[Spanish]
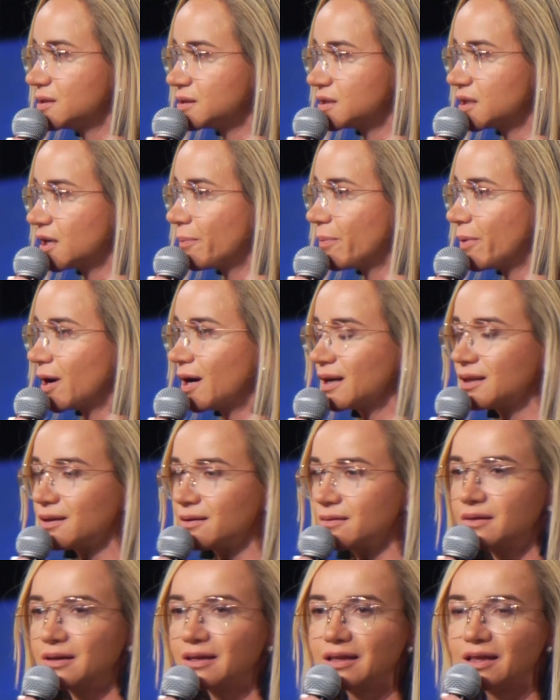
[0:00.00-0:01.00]
tienes que
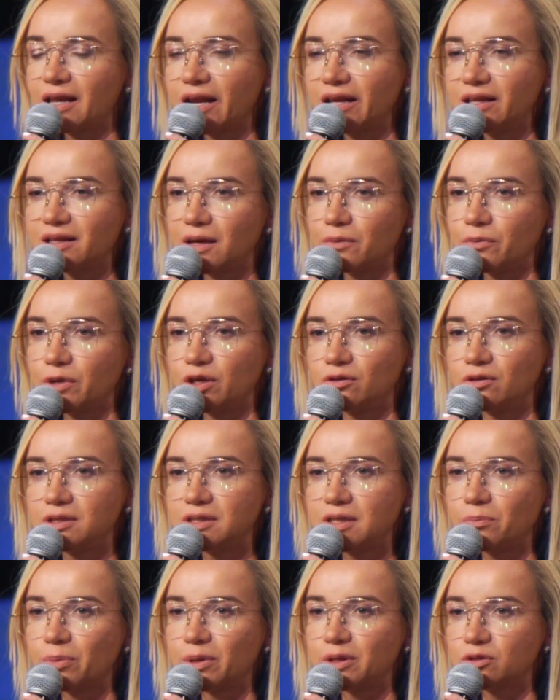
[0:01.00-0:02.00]
pagar 30
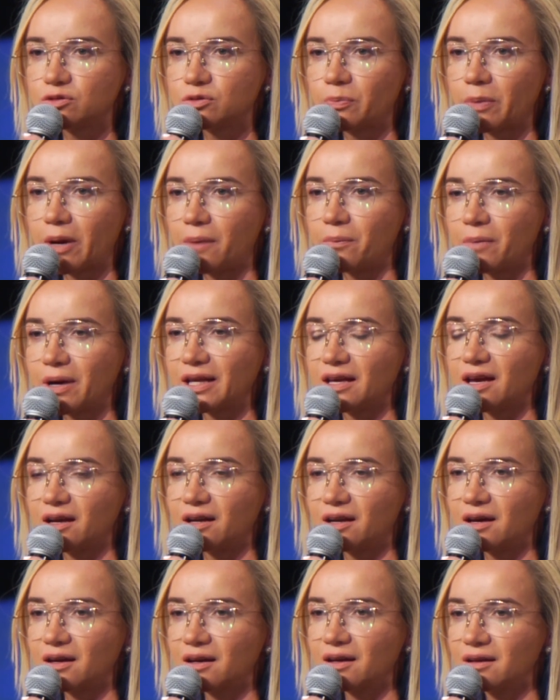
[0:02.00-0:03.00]
millones de pesos para
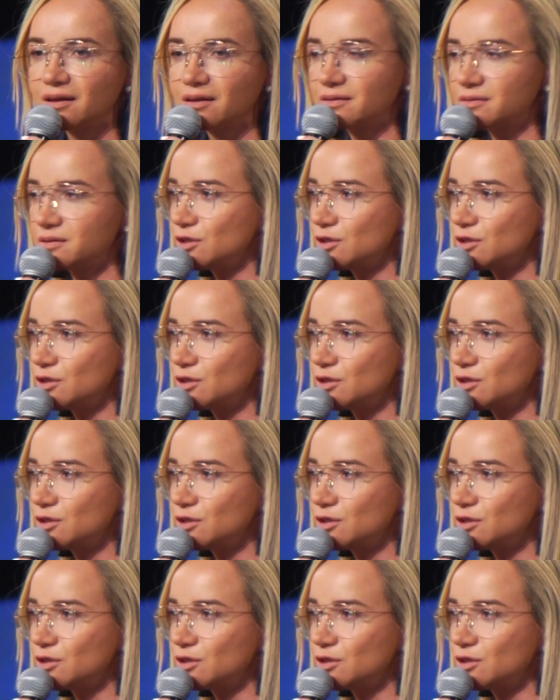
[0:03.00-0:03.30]
mañana